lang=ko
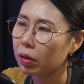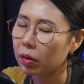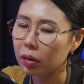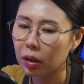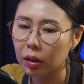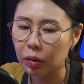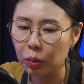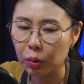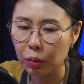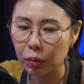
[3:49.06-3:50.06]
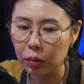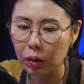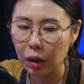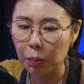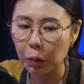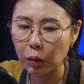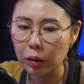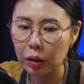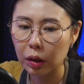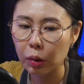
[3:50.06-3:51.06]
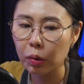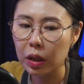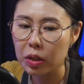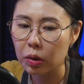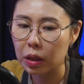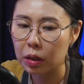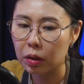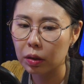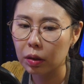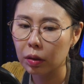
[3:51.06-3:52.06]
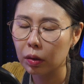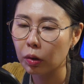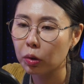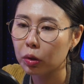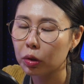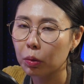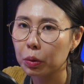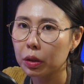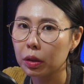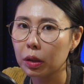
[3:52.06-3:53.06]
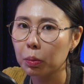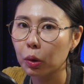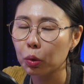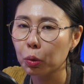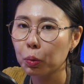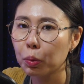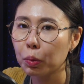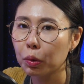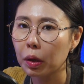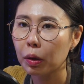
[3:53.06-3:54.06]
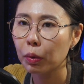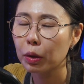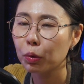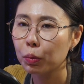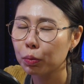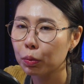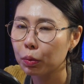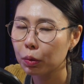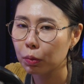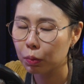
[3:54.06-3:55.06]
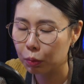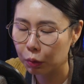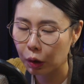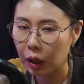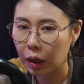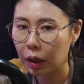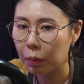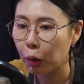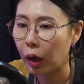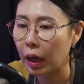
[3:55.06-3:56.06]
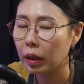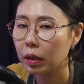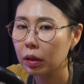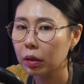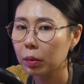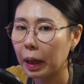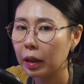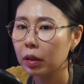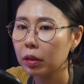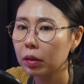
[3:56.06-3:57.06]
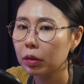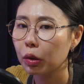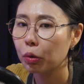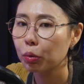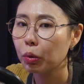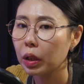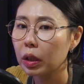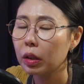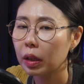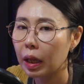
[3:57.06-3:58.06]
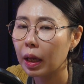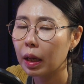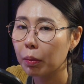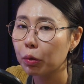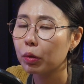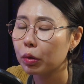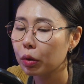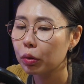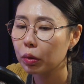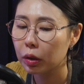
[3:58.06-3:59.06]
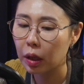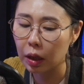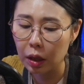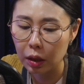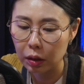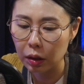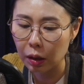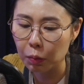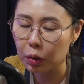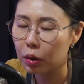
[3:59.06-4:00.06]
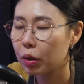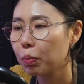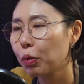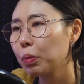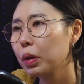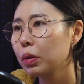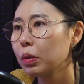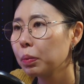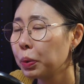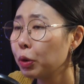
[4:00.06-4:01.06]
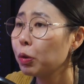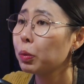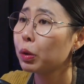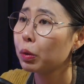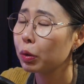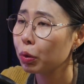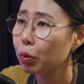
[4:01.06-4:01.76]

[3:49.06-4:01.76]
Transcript: 그러니까요. 또 뭐 이제 이혼 가정에서 어쩔 수 없이 이제 뭐 조부모나 외조부모 음. 부모가 뭐 아이들을 맡는 경우도 있는데, 물론 그럴 수 있는데, 이 할머니 지금 보면은 비 오면